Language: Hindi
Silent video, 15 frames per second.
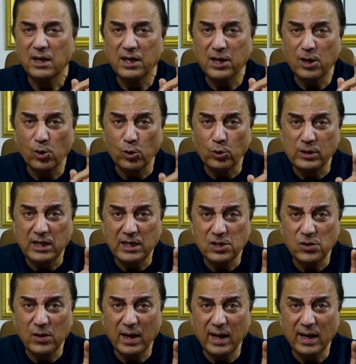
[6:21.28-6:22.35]

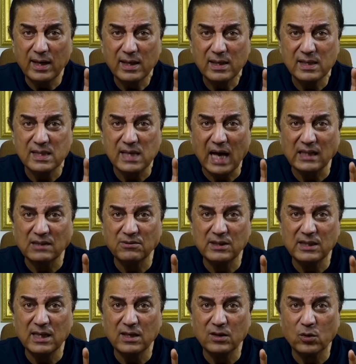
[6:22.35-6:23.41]
यहूदी जो हैं
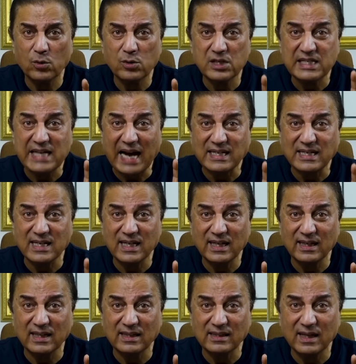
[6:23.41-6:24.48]
सातवें दिन को
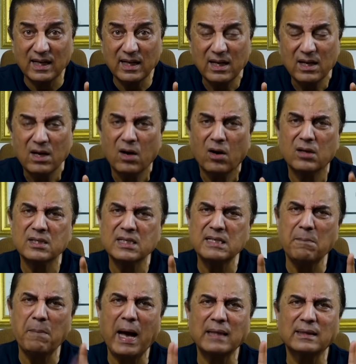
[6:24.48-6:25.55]
सैटरडे करते हैं और
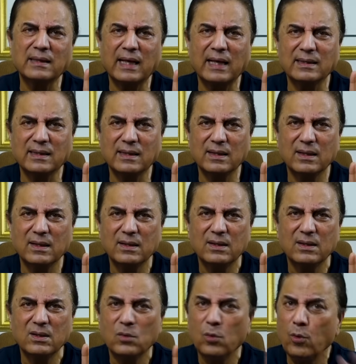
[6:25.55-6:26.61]
सबात कहते हैं
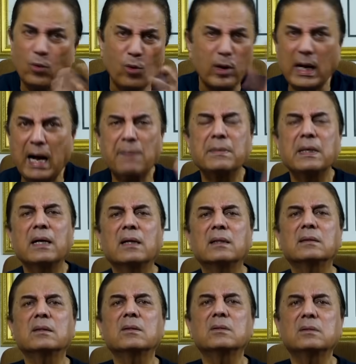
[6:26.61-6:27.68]
वो कोई काम नहीं
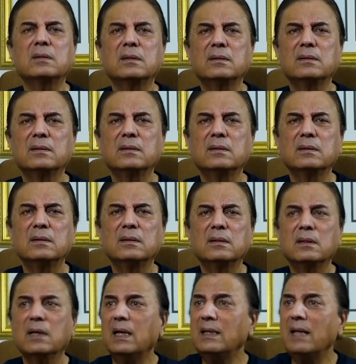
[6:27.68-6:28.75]
करते उससे
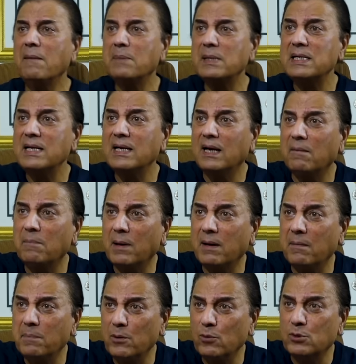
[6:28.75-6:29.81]
कहते हैं बिजली का
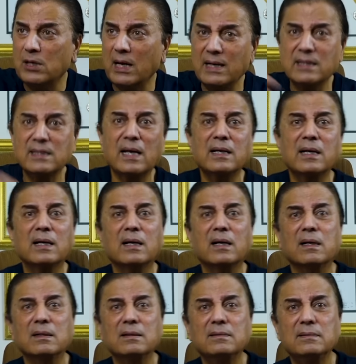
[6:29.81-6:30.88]
बर्फ भी ऊंचा नीचा नहीं
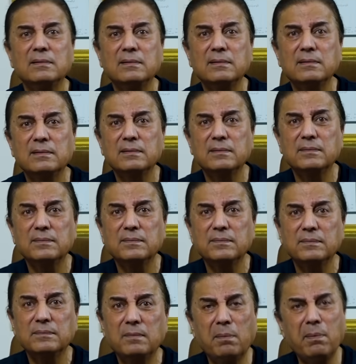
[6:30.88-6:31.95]
कर
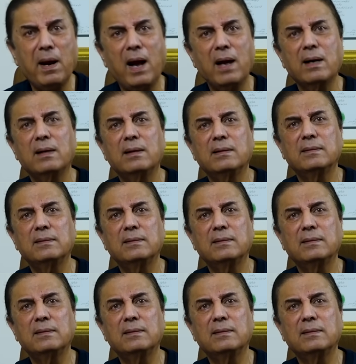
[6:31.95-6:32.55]
वो बैठ